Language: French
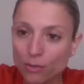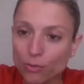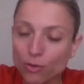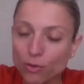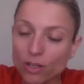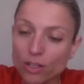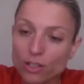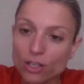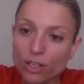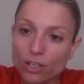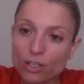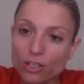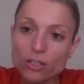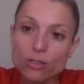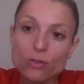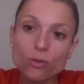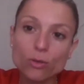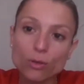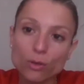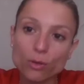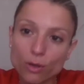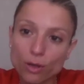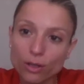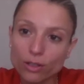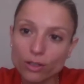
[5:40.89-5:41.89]
faut aller chercher
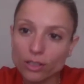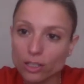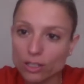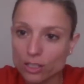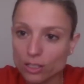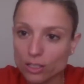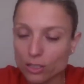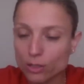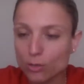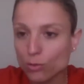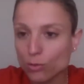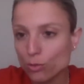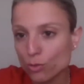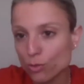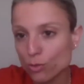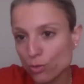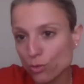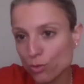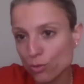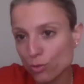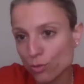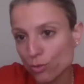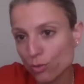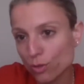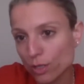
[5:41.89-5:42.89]
sur le corps énergétique
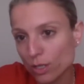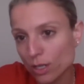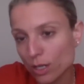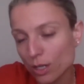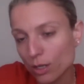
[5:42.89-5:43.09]
d'au-dessus.